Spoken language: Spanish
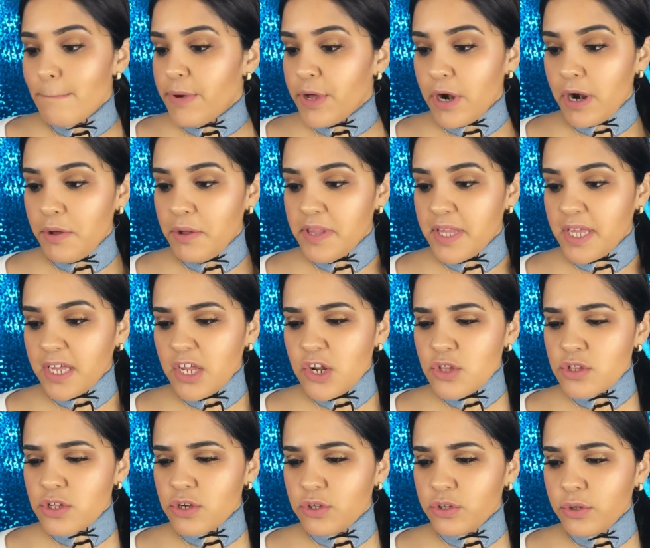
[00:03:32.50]
Pero la verdad es que
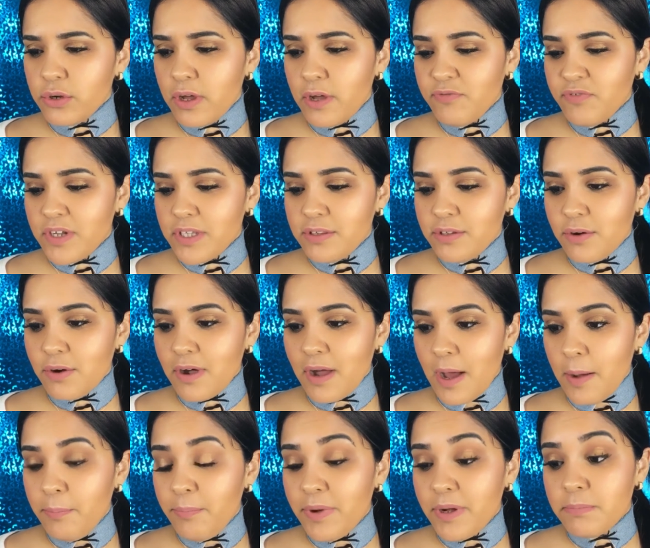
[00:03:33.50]
no se nota un efecto
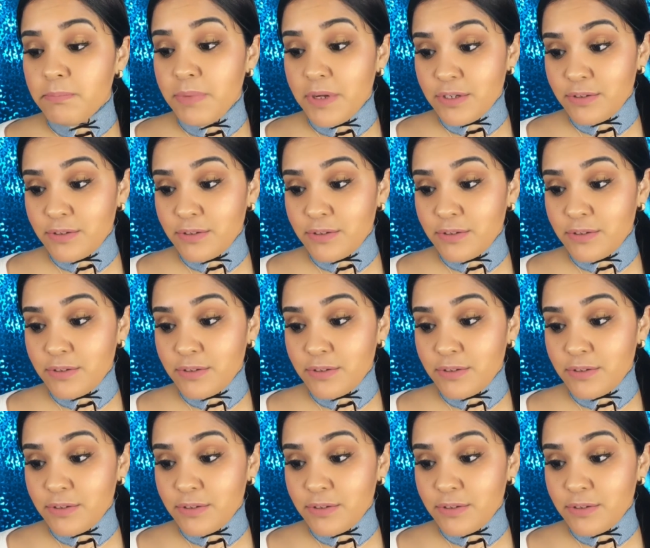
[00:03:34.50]
Casper,